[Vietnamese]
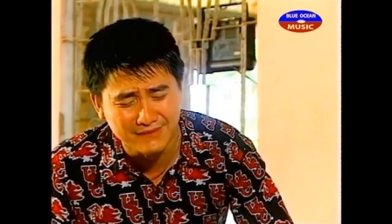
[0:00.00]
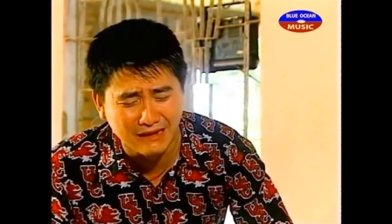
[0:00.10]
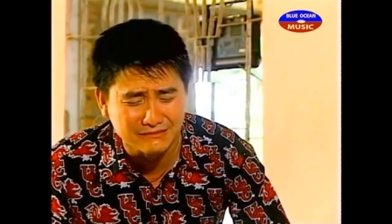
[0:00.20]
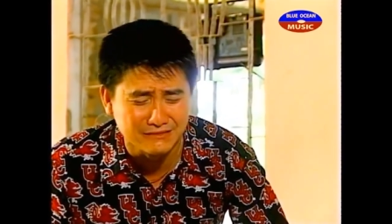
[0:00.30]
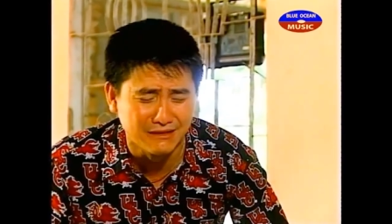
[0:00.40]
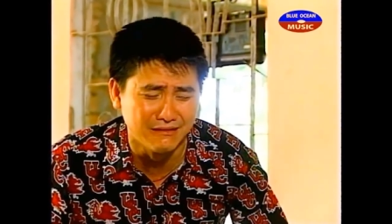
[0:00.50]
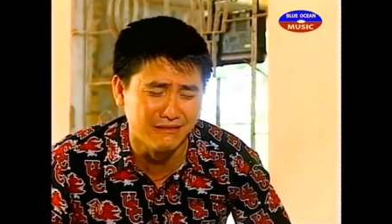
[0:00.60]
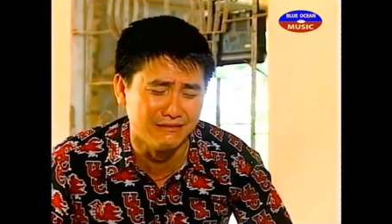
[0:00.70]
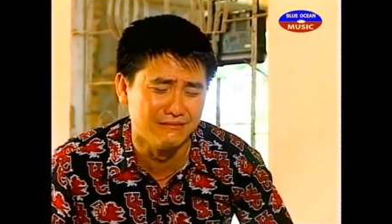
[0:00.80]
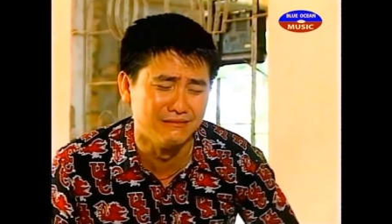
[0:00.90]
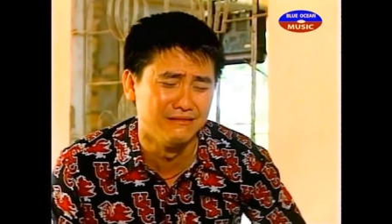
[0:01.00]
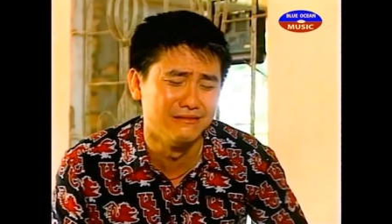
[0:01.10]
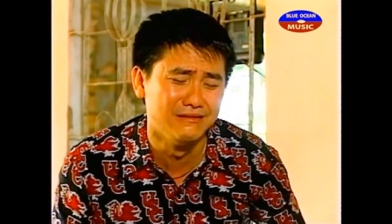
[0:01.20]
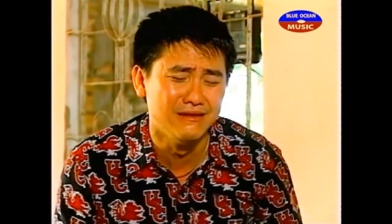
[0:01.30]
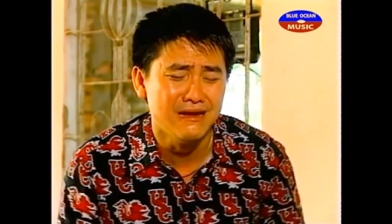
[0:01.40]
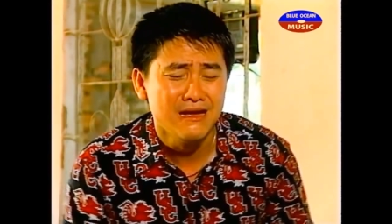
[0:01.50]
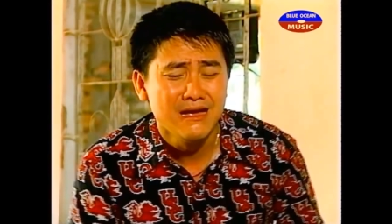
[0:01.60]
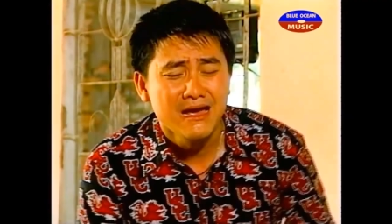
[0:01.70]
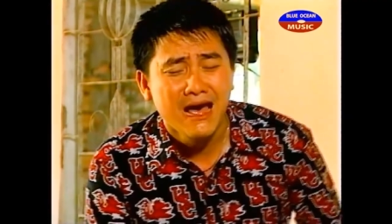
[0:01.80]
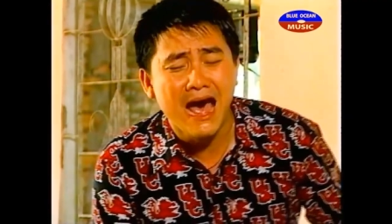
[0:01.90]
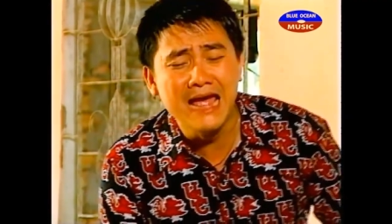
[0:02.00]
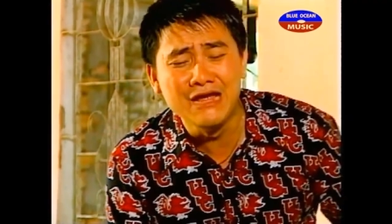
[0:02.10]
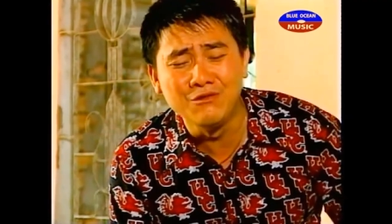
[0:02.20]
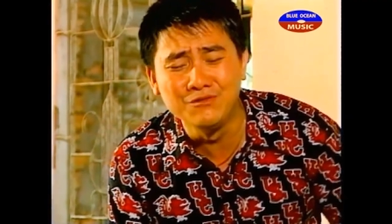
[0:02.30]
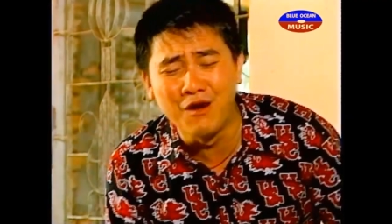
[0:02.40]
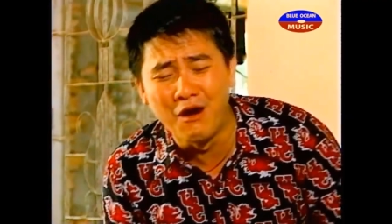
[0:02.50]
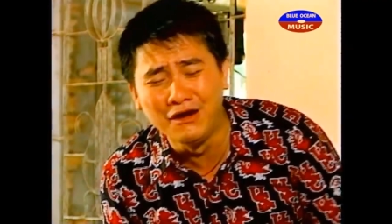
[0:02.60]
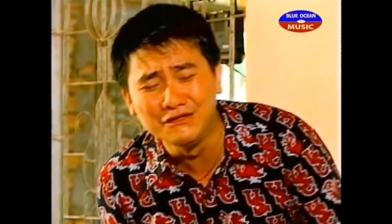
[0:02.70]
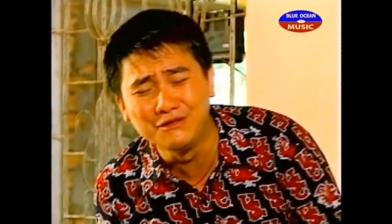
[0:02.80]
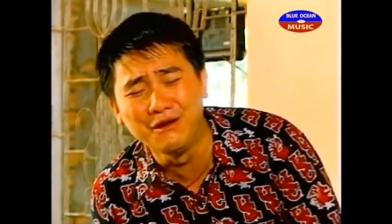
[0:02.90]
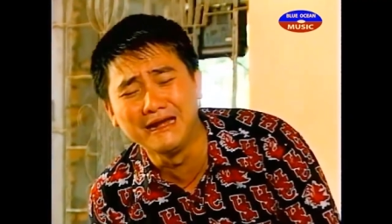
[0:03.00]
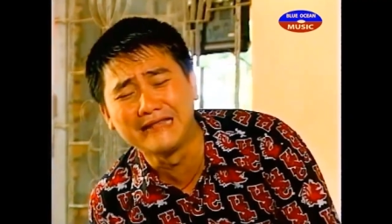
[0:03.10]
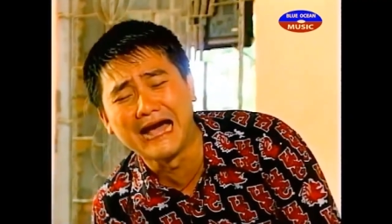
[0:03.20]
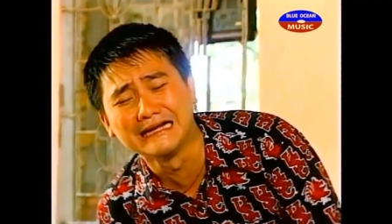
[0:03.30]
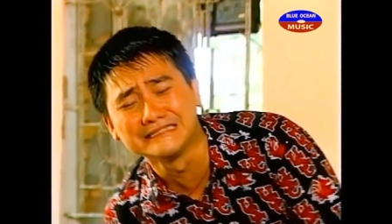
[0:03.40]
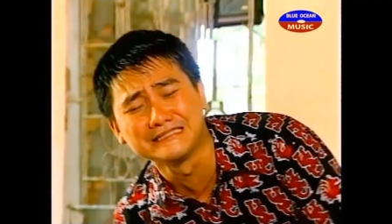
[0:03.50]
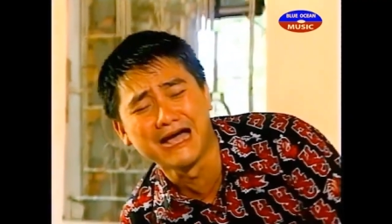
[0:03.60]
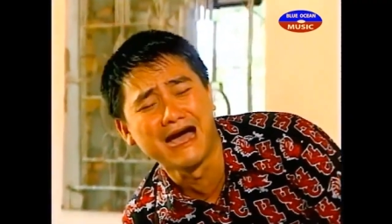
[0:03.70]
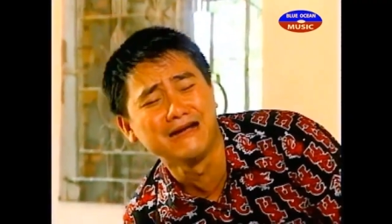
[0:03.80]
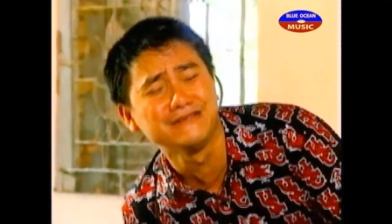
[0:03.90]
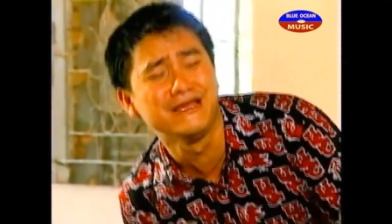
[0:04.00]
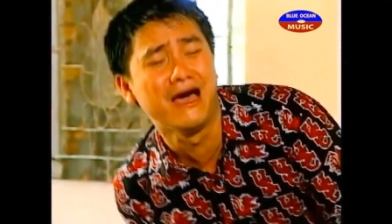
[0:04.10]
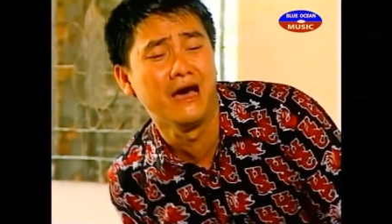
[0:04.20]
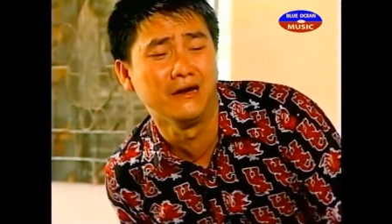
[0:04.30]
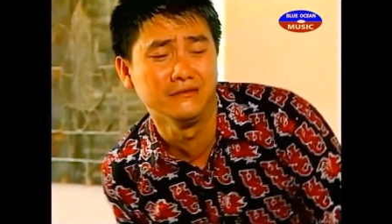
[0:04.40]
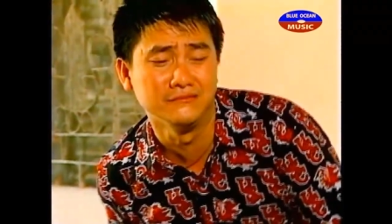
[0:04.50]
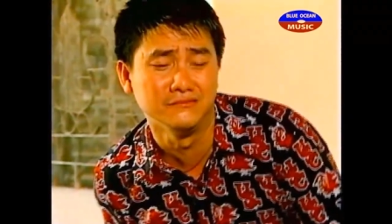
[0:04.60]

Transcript: tất được. Ai cũng gọi tôi là thằng sợ vợ.